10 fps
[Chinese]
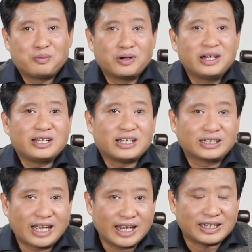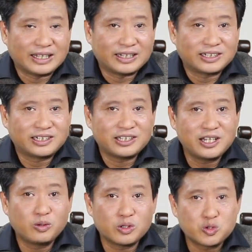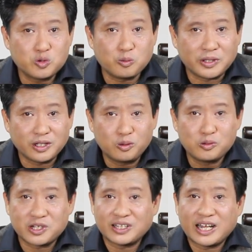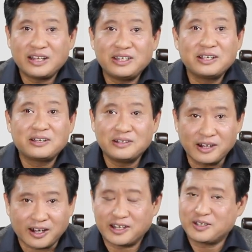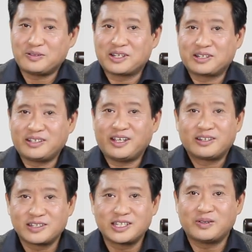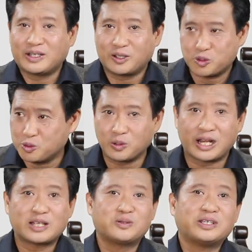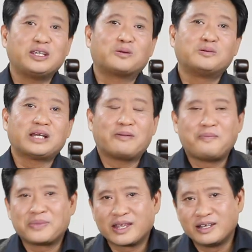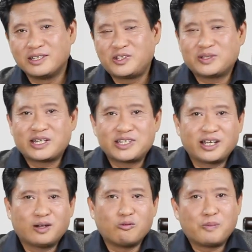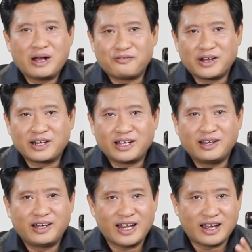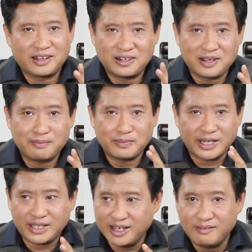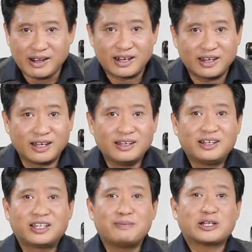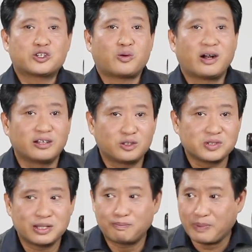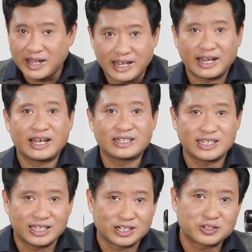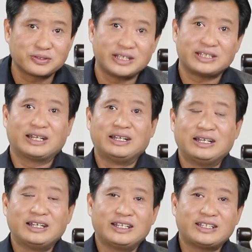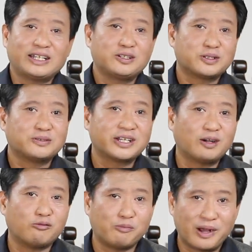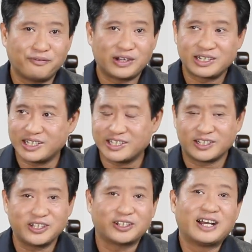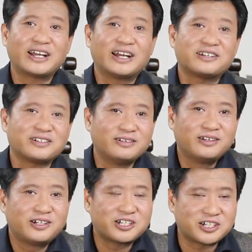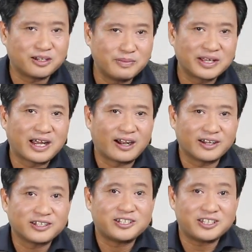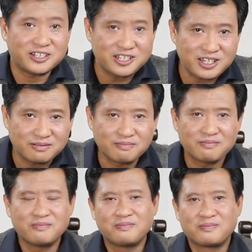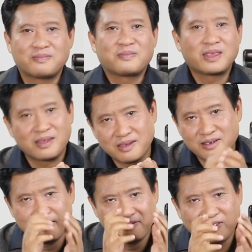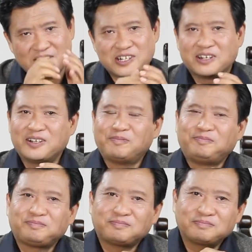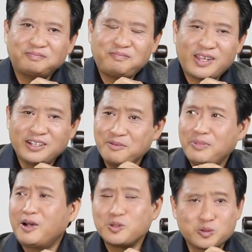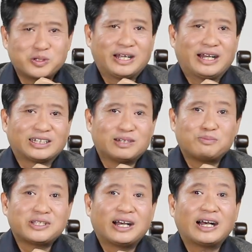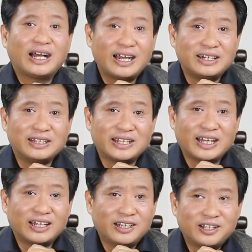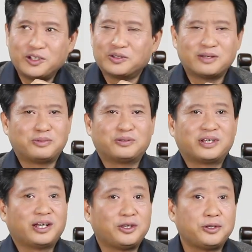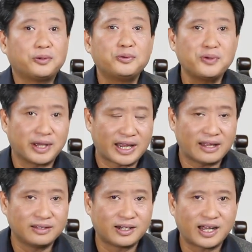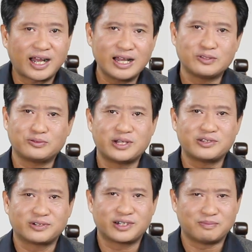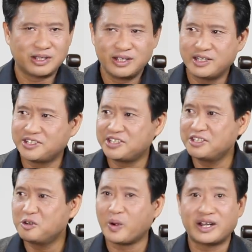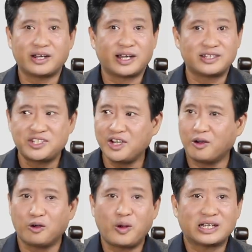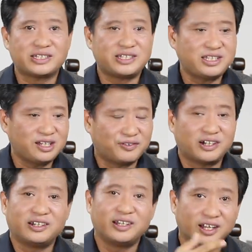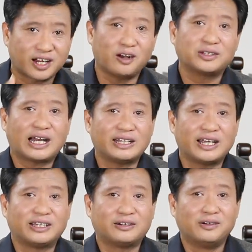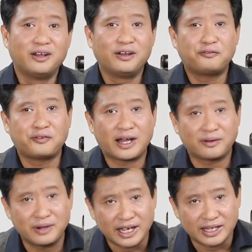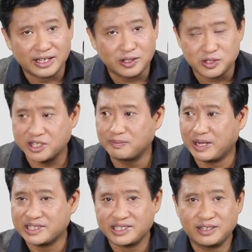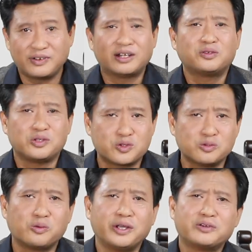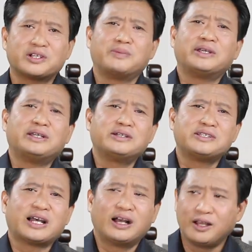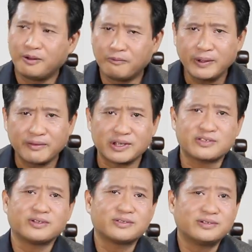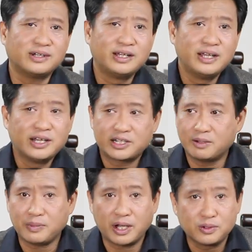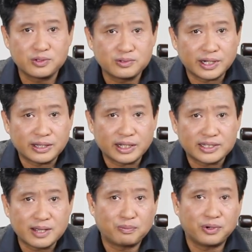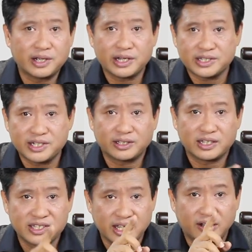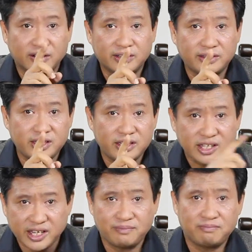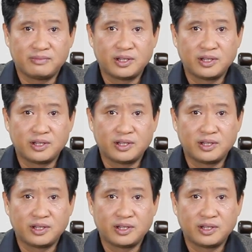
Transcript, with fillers: 伯格里的太太呢，是英国著名的护士南丁格尔的学生，也是自愿到中国来做义工的。就在这个五磅房里，两个人每天晚上啊，得把床上的东西搬开来才能睡下。也就从这个五磅房这个小教堂开始，石门槛的奇迹发生了。这苗族人啊，他不像汉人那样有那么多的优越感，这汉族人总是什么心怀着啊教化西方人的高大念头，反过来呢又生怕西方人对中国有什么影响，畏畏缩缩。这苗族人呢，在伯格里教堂建好的第一天。